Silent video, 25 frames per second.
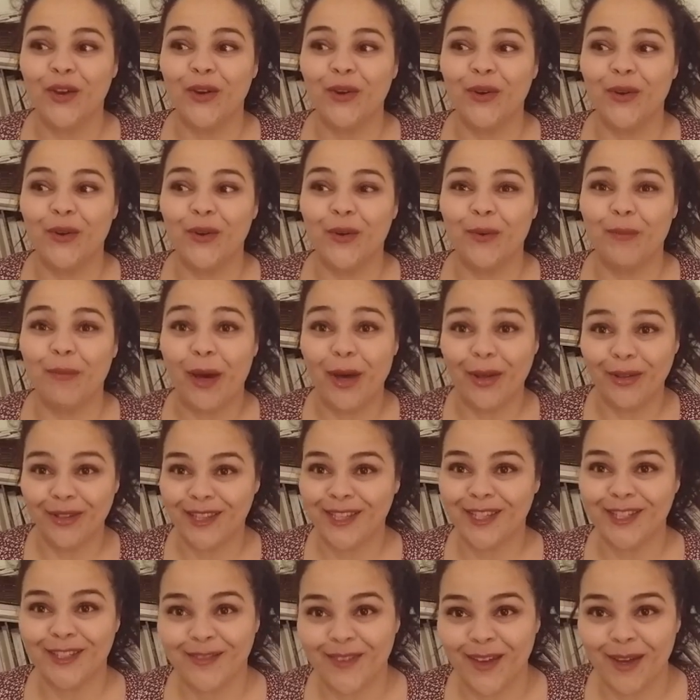Euh,
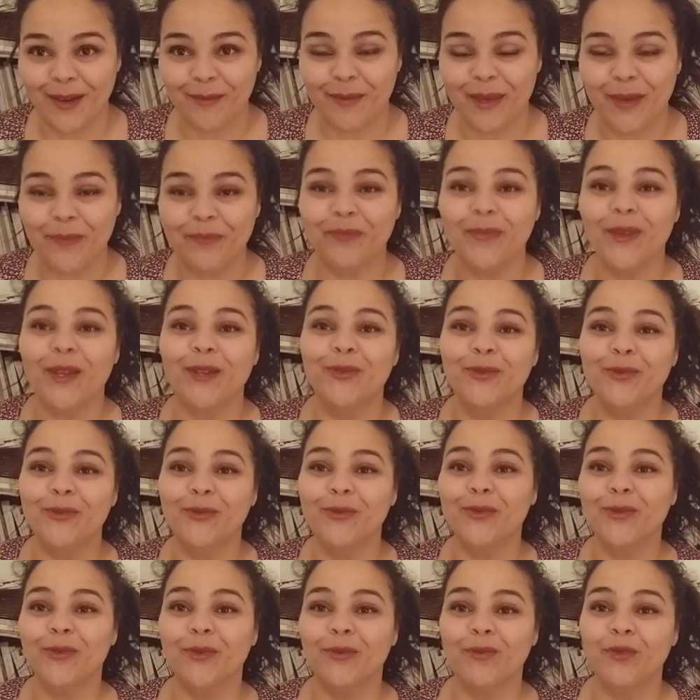parenthèse fermée. Du
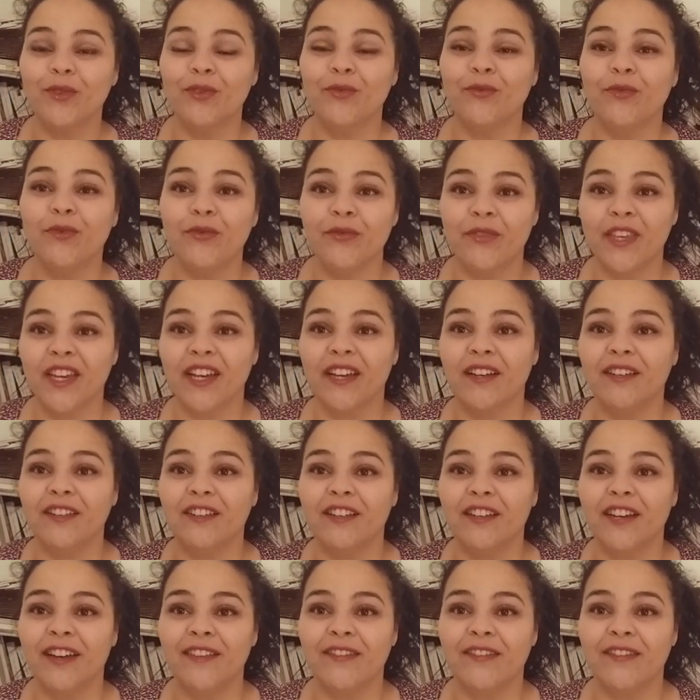coup, aujourd'hui, je vous viens euh,